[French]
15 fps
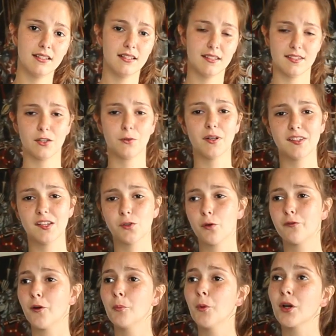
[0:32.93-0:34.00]
C'est quoi ces
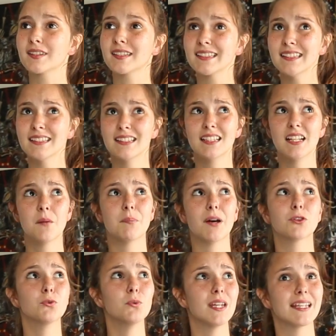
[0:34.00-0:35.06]
enfants meurtris
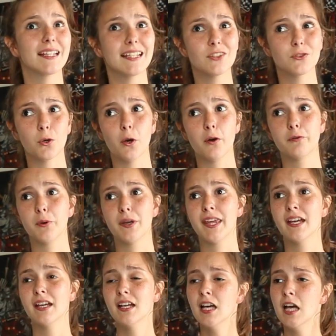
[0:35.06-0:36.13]
Partout les cris dans leur foyer.